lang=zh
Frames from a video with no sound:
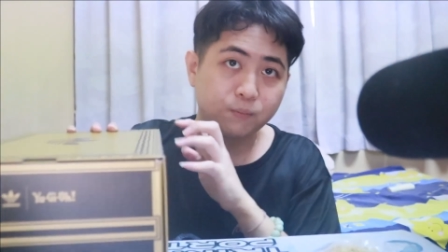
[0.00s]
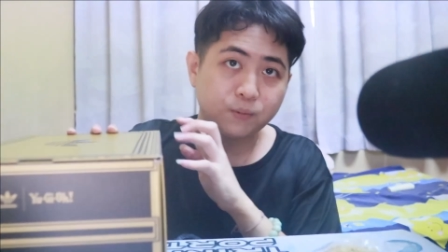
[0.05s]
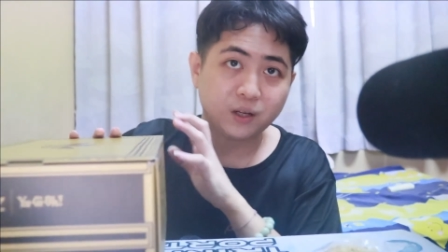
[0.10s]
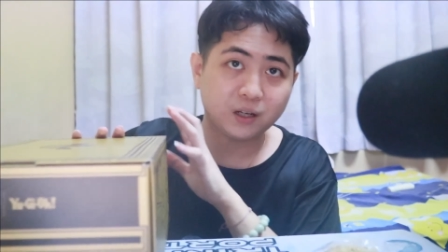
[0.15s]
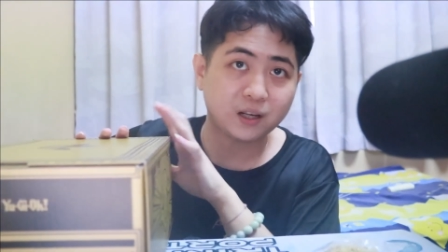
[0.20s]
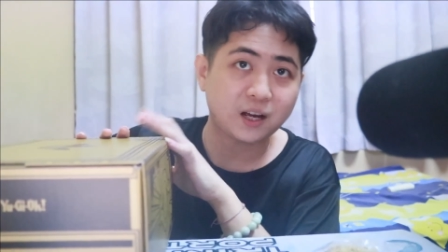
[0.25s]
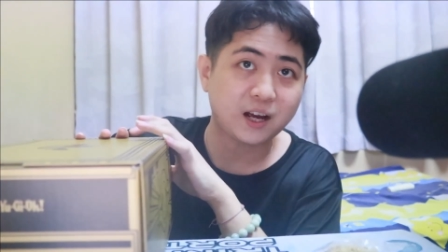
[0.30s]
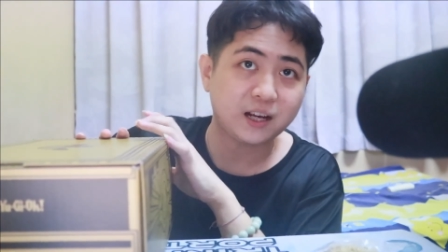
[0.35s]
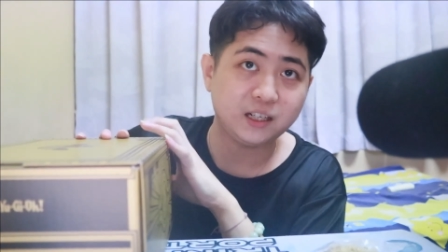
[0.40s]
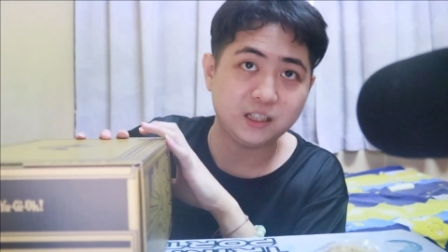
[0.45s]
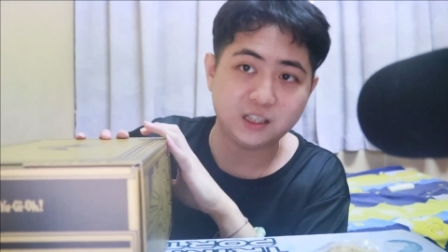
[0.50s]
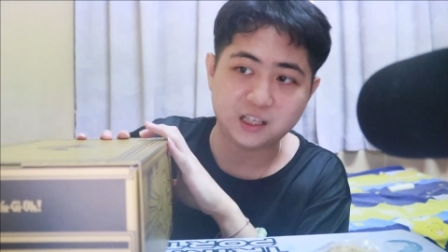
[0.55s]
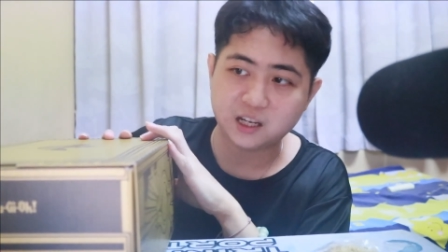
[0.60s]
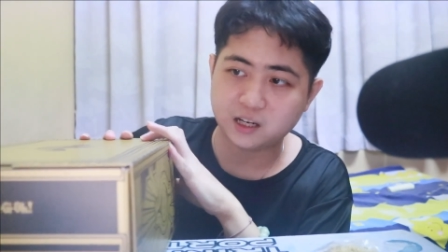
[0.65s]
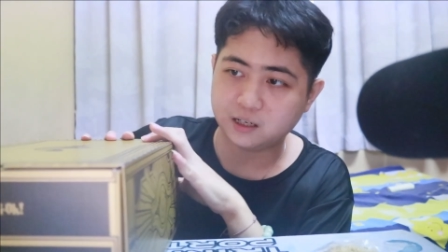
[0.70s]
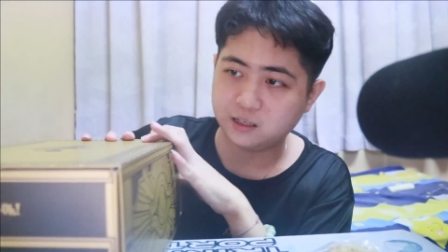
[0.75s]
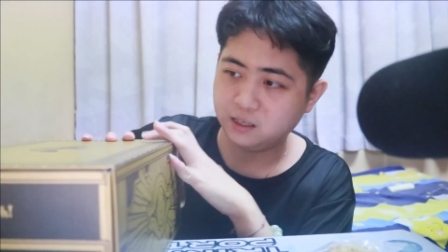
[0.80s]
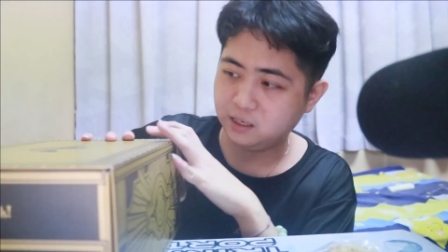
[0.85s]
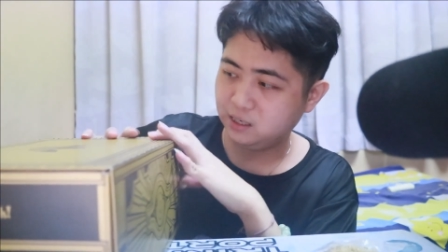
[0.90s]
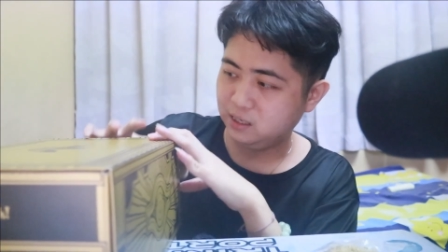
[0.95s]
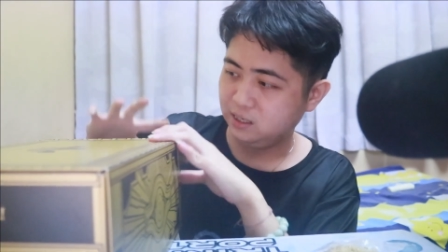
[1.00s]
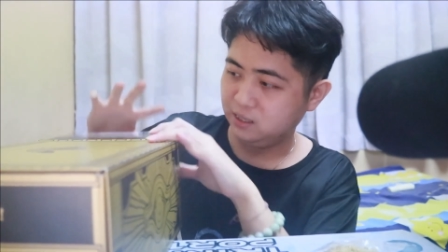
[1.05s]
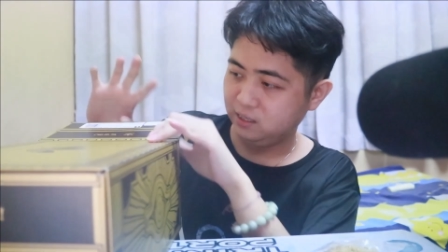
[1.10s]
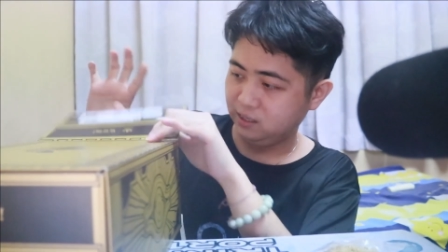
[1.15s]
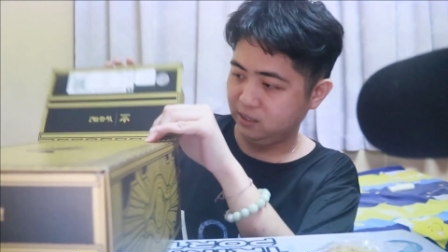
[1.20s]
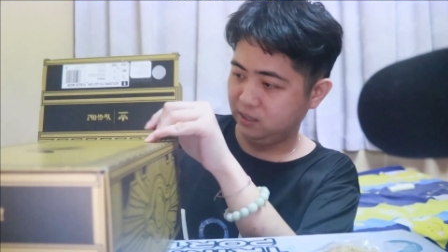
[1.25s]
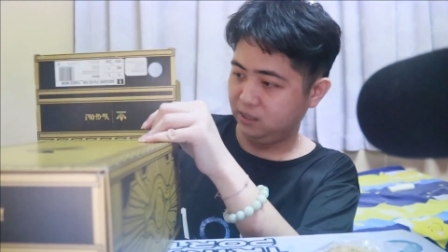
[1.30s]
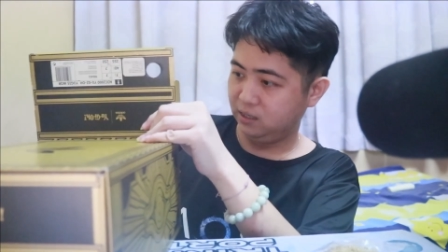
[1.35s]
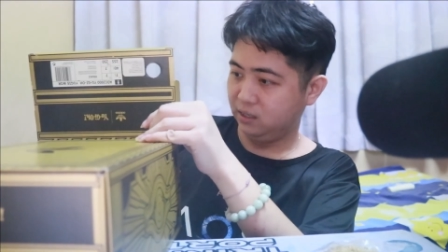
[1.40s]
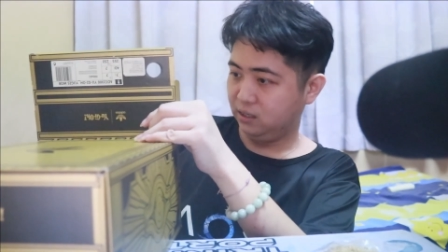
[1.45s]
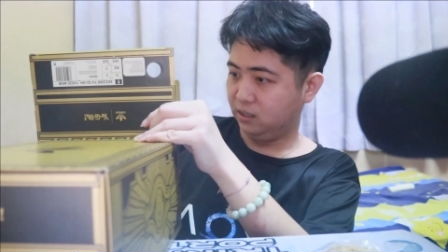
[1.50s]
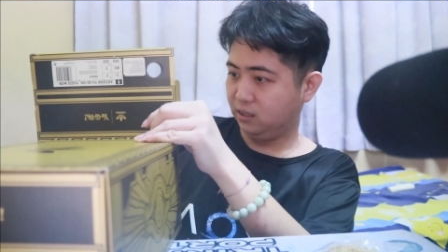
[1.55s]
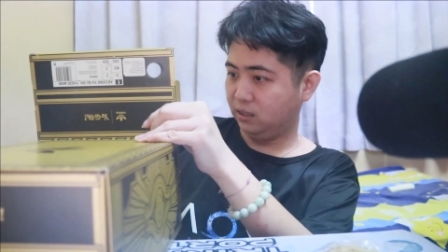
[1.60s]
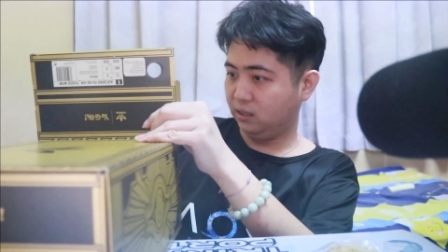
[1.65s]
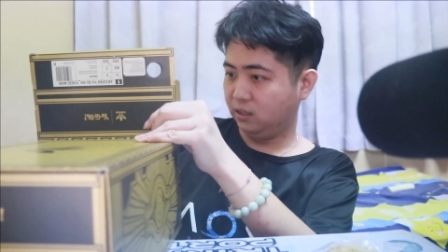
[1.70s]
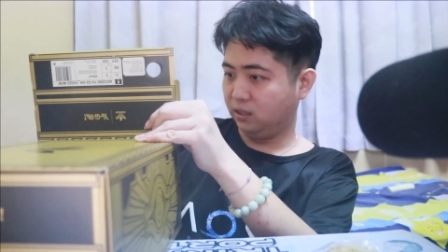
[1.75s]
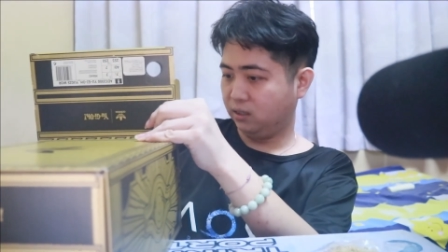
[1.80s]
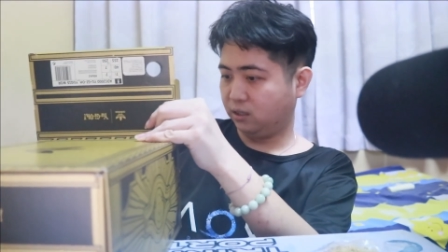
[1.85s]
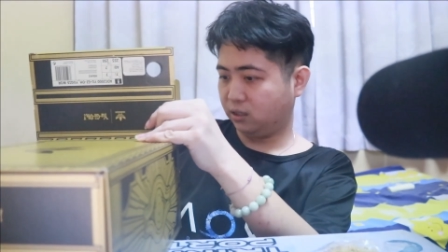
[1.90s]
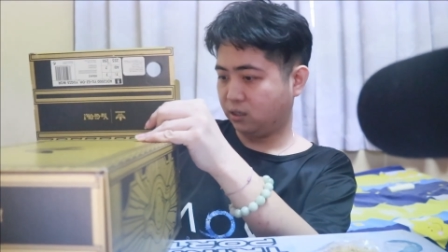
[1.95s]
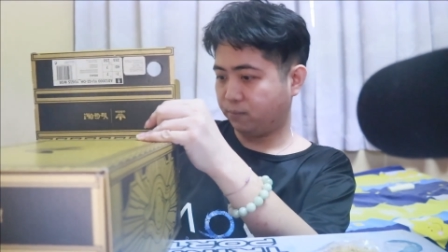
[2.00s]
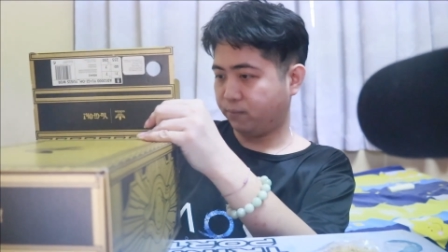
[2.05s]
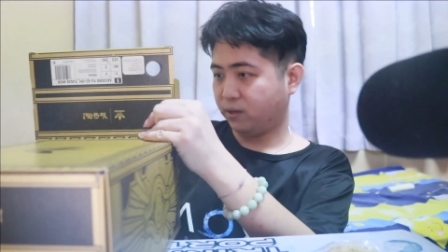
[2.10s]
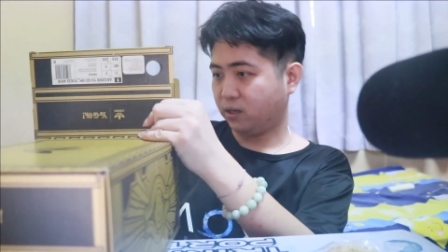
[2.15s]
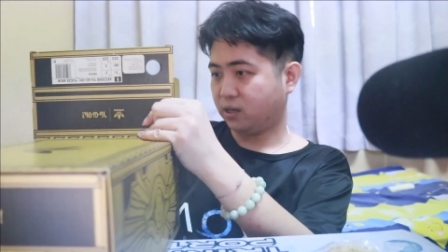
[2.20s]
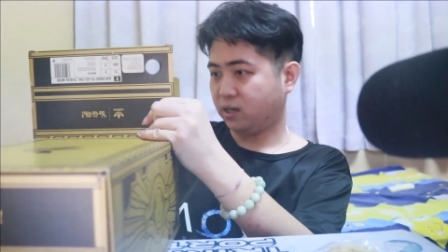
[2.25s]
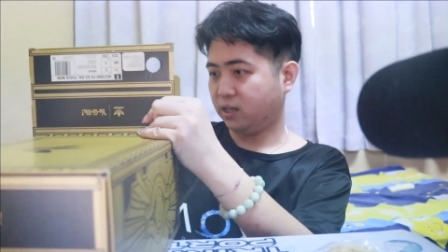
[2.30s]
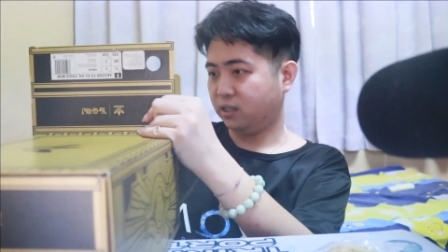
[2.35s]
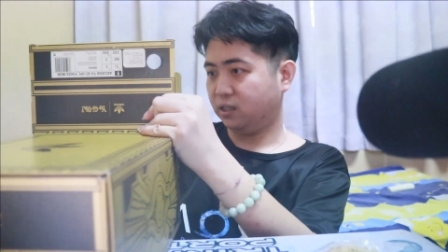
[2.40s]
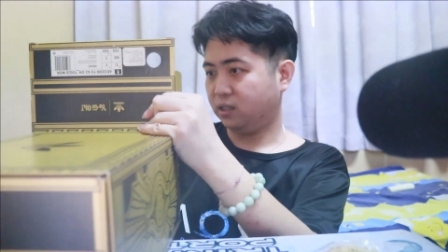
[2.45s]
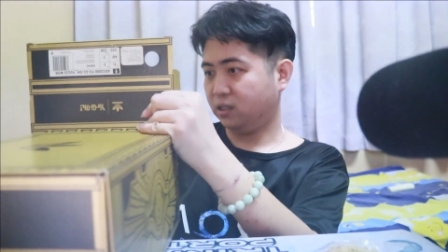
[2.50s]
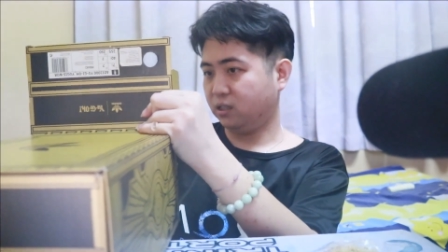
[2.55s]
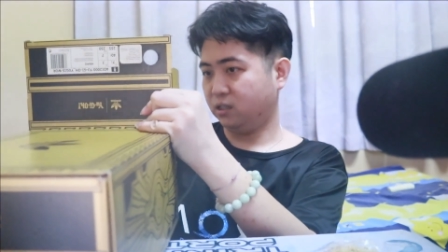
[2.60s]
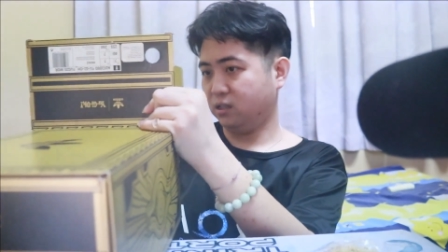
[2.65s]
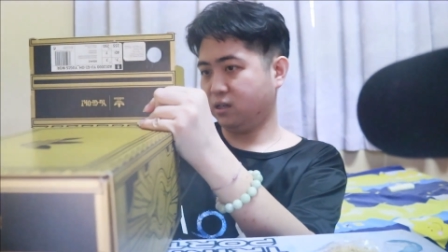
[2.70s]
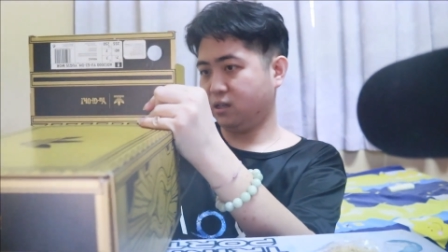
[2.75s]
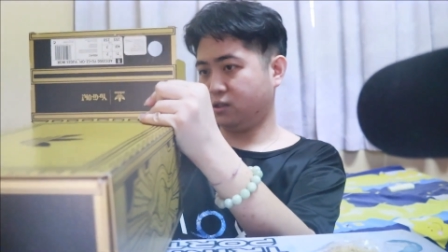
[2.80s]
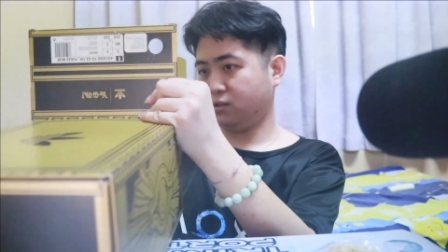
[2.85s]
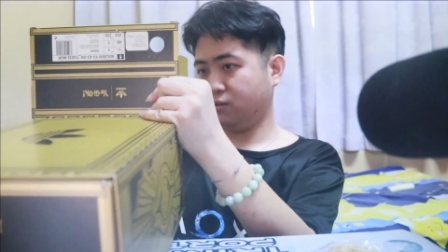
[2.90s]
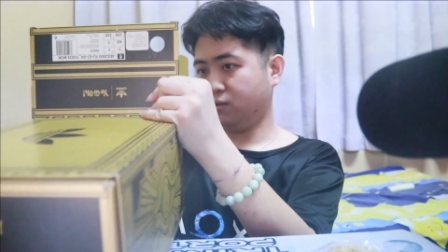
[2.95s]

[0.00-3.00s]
边开箱，这边开始出